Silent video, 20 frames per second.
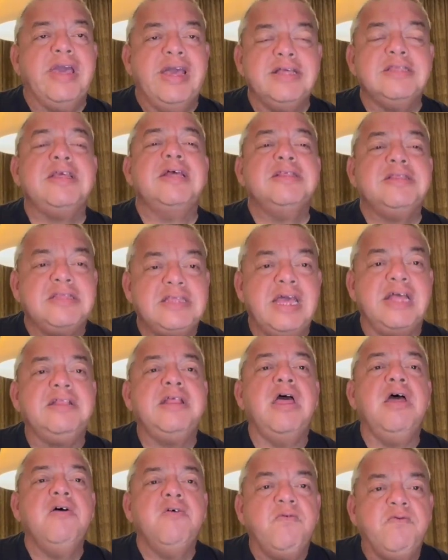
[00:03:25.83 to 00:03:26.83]
que es
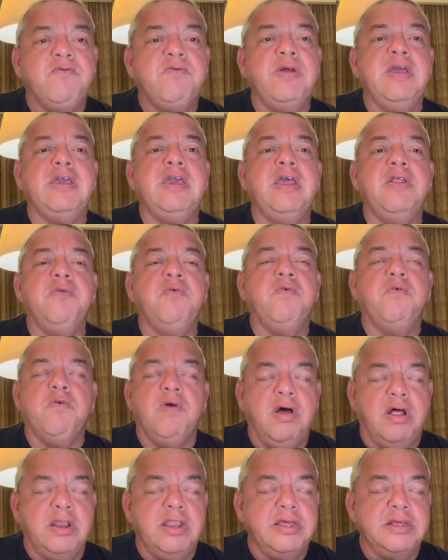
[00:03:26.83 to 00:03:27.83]
Seth freaking
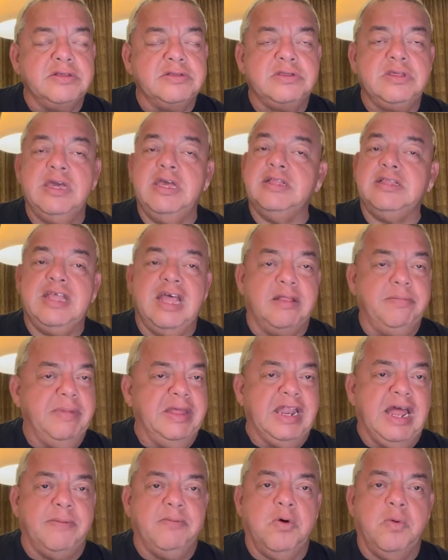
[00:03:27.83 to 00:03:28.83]
Rollins y te
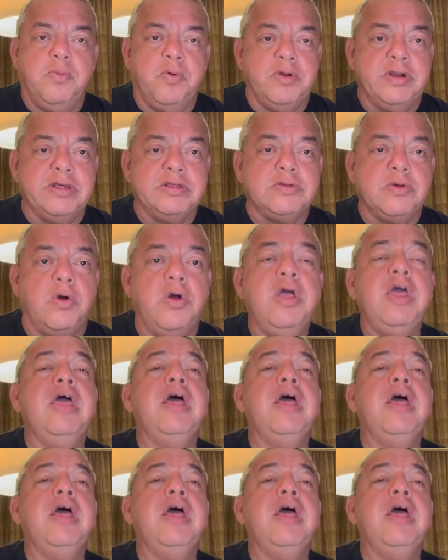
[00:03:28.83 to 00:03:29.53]
admiramos por eso.